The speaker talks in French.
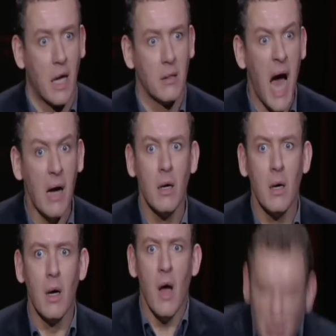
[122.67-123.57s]
Hein.
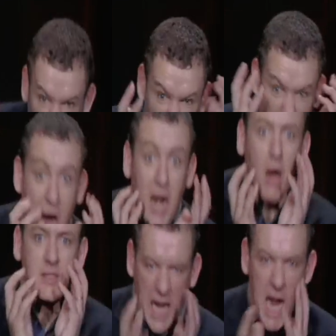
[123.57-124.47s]
tu fais
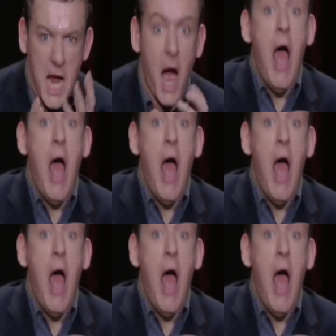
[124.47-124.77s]
ralentir